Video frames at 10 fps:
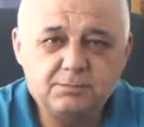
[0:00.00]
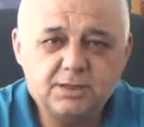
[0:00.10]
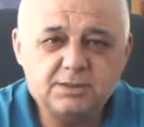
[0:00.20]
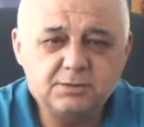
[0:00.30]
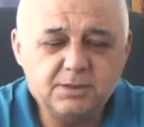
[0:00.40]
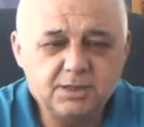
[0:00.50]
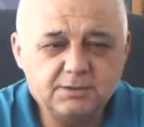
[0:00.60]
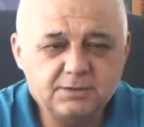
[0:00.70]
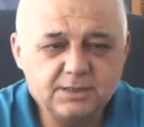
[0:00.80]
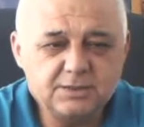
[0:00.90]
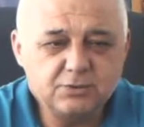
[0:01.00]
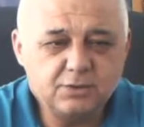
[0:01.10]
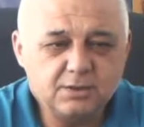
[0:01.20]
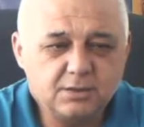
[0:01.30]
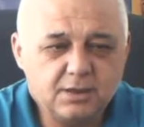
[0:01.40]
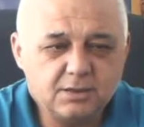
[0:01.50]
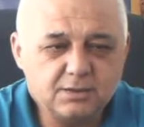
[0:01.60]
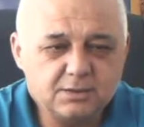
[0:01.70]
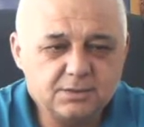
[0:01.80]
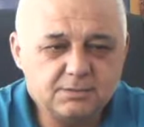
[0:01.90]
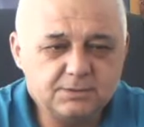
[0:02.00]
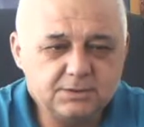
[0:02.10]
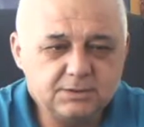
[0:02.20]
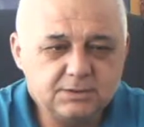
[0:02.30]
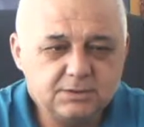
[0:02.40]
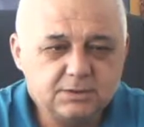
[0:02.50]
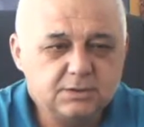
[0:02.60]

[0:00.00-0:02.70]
maddi manevi destek olan arkadaşlarımız.